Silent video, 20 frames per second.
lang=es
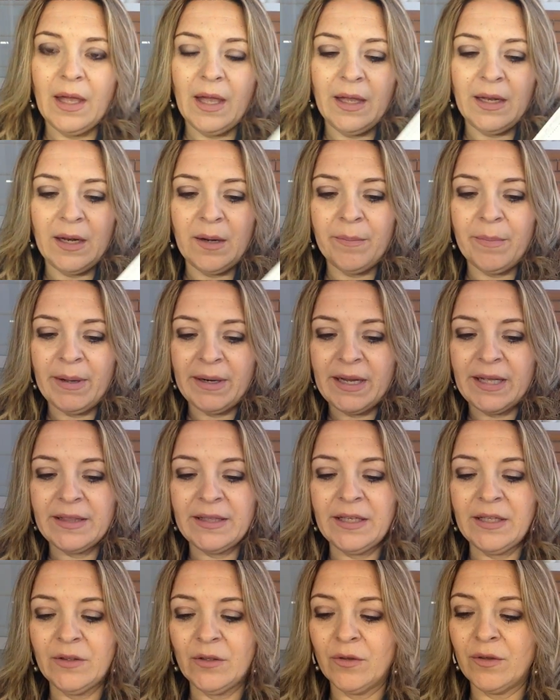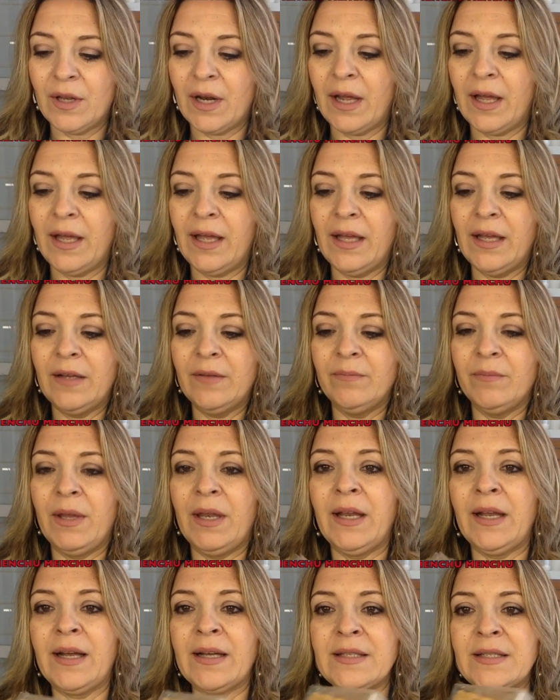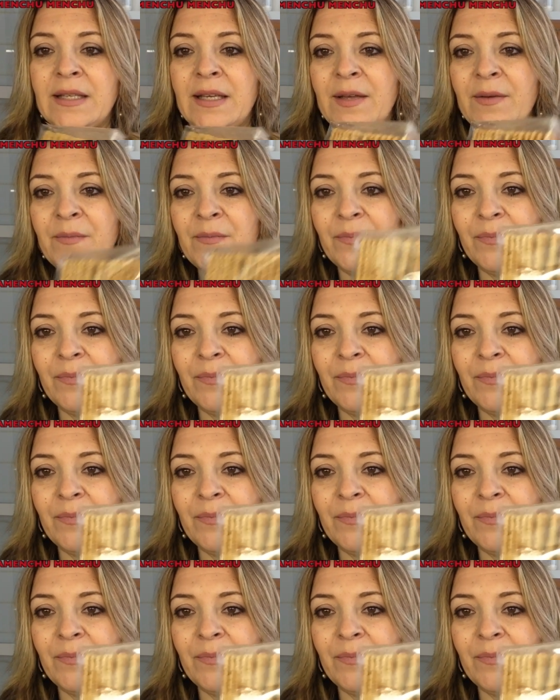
En el paquetito traen, vienen así.